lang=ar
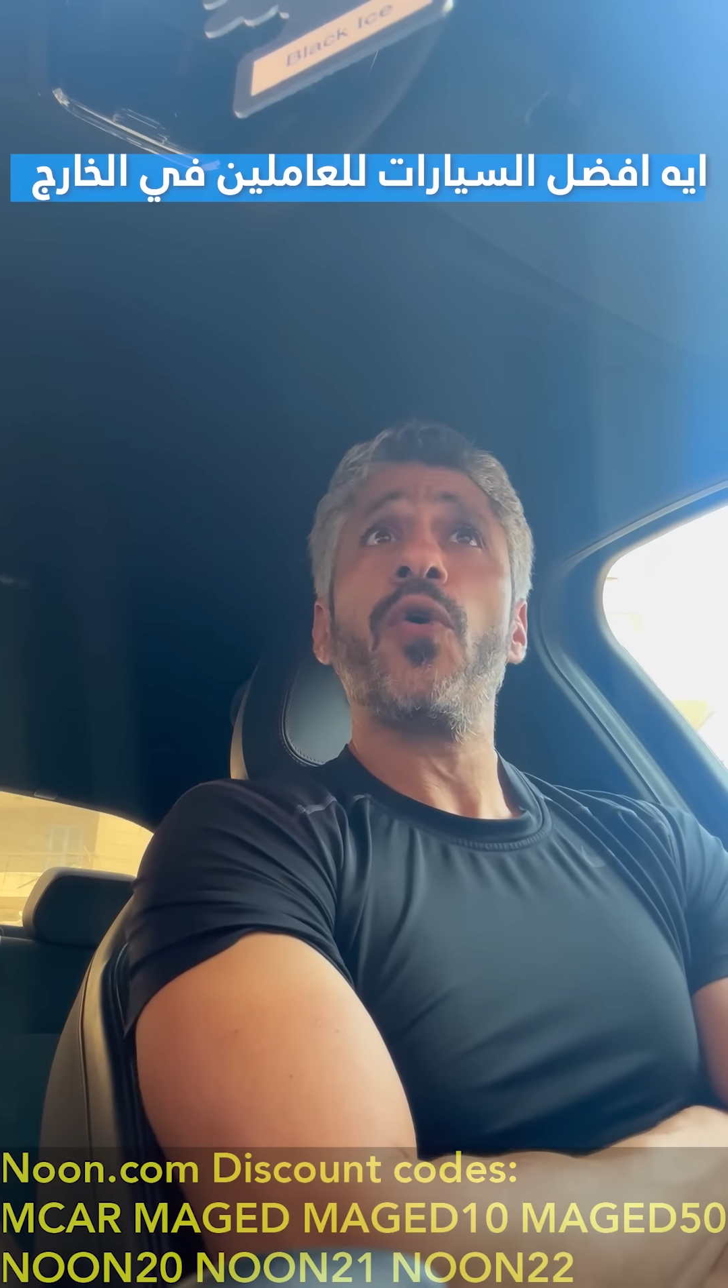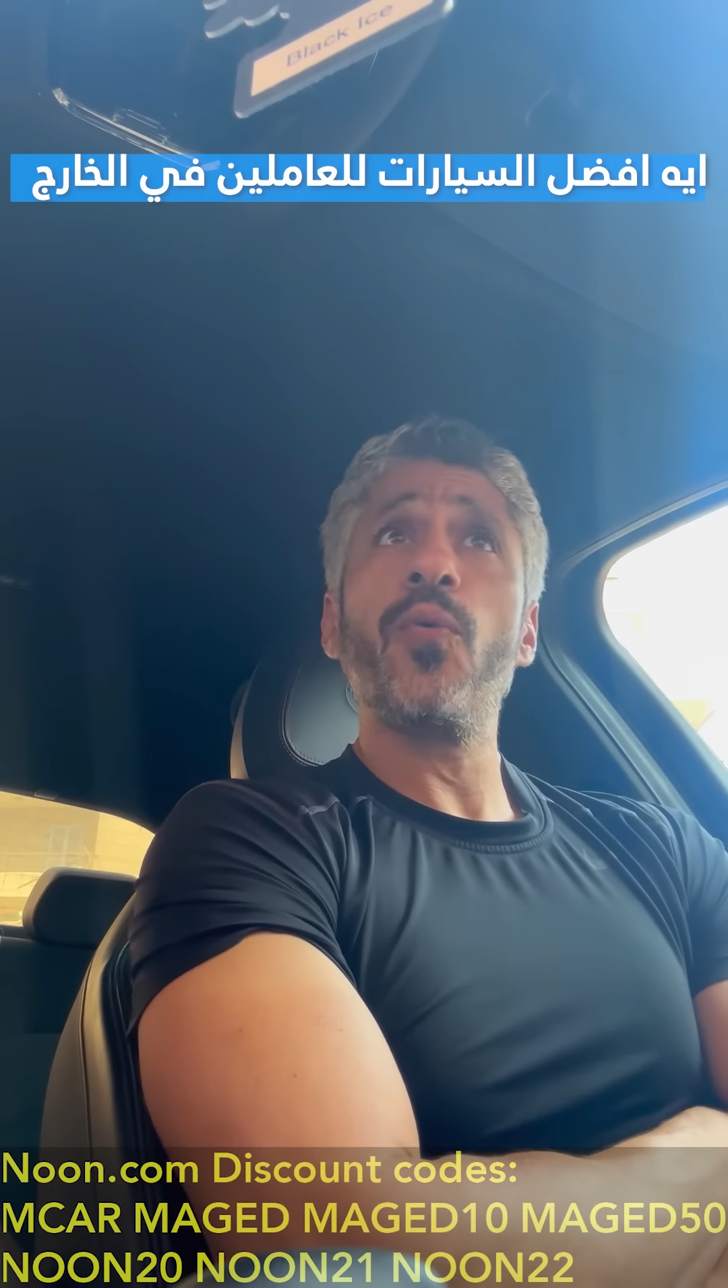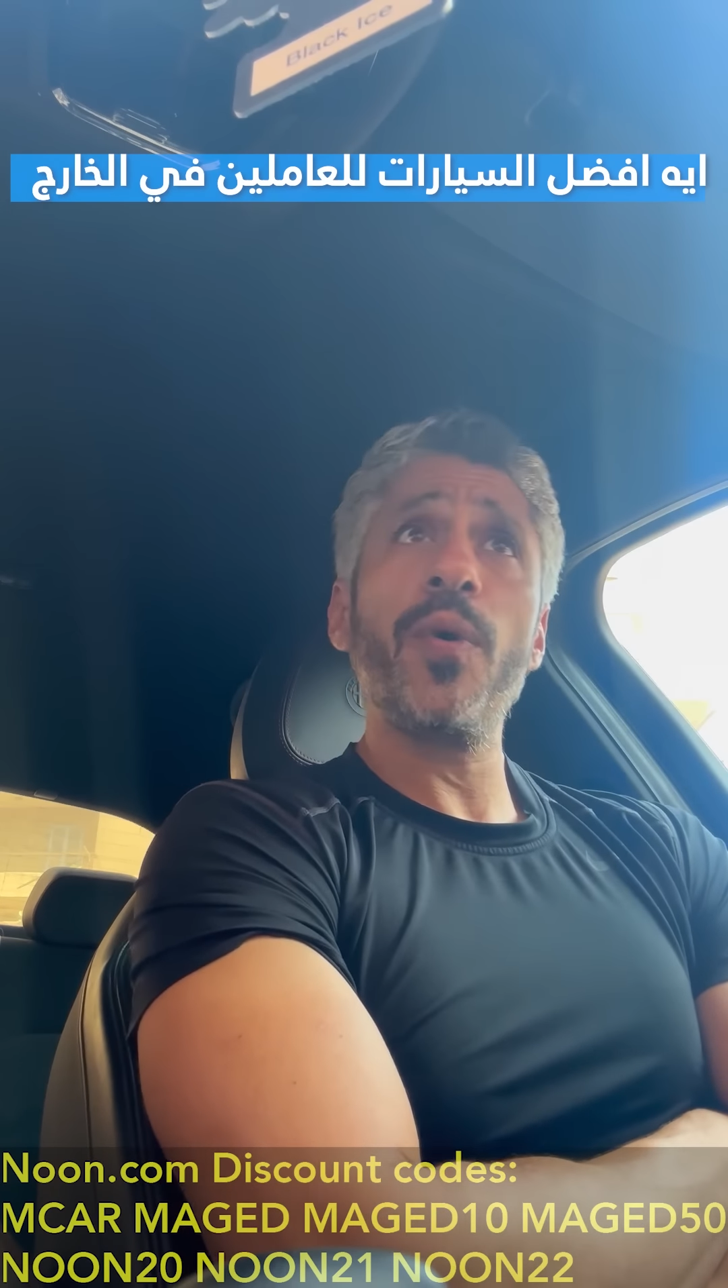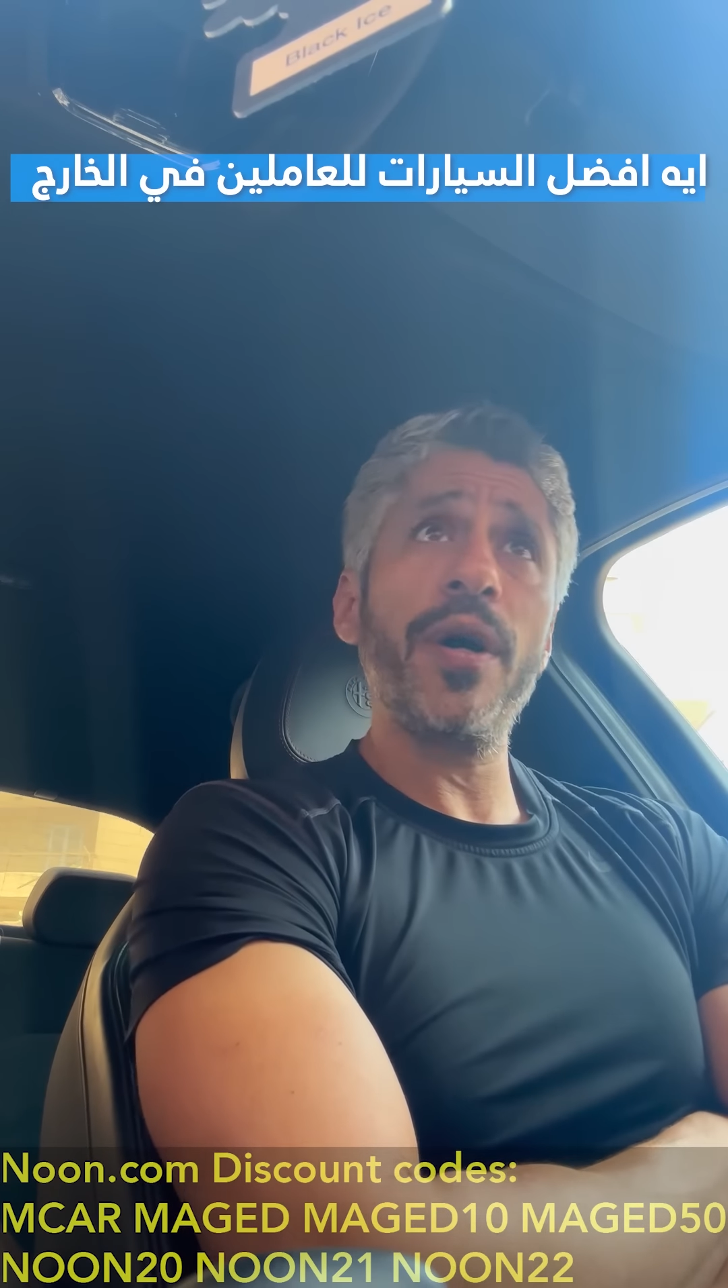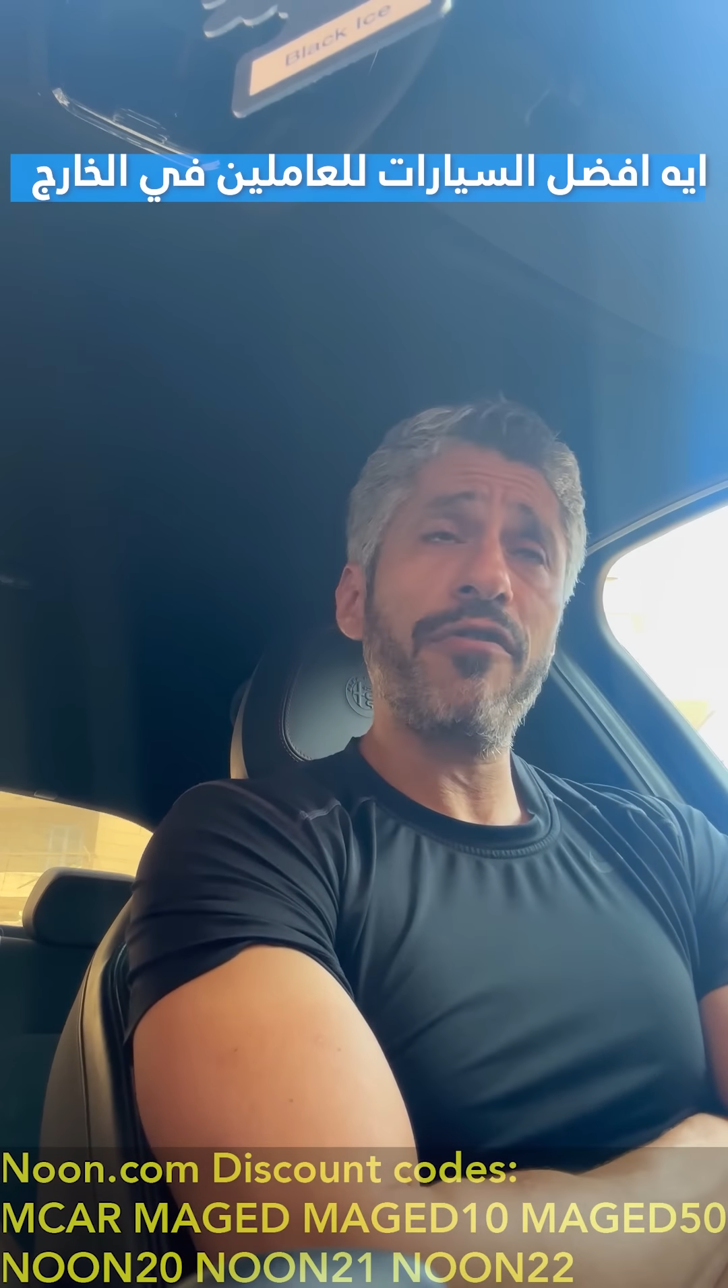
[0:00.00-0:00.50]

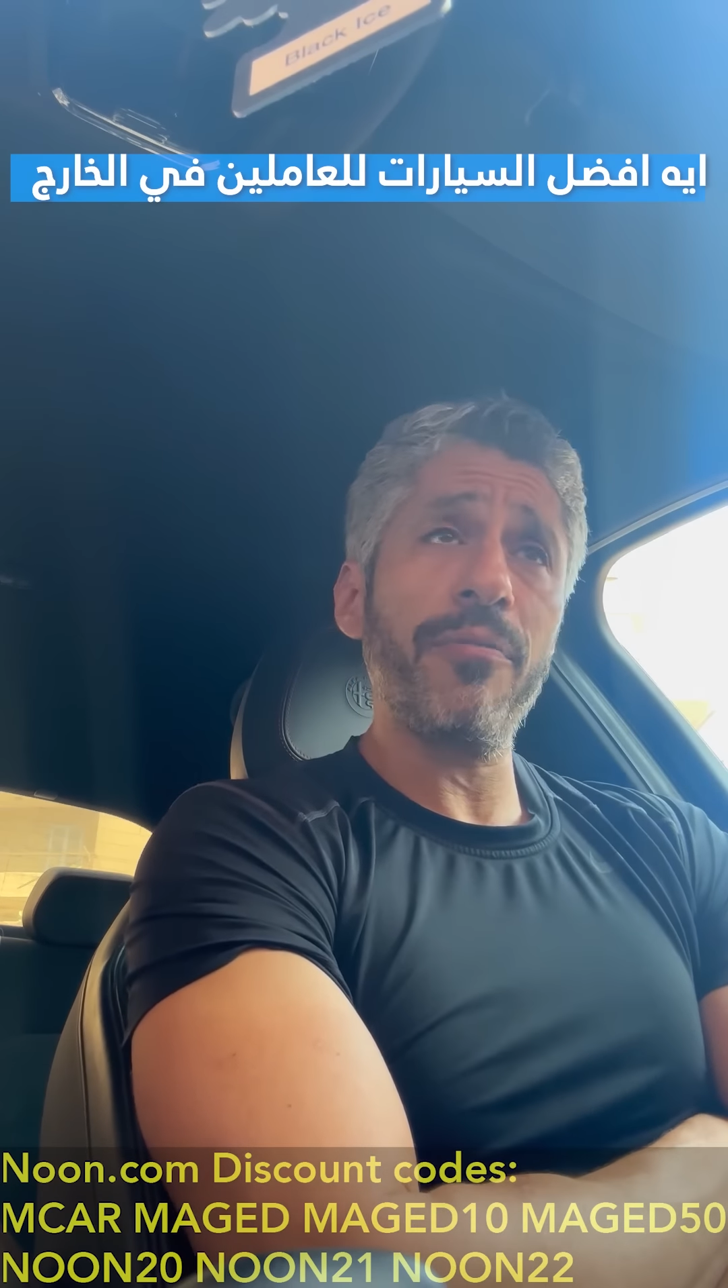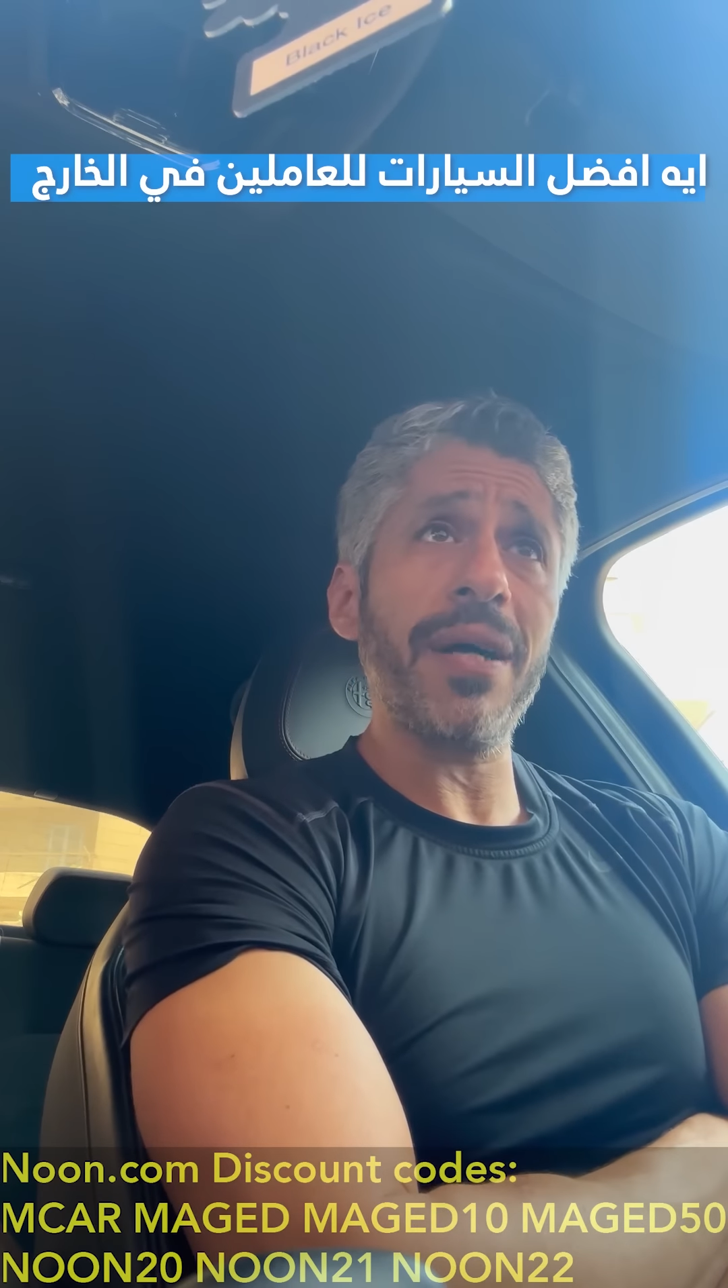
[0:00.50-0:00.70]
وفي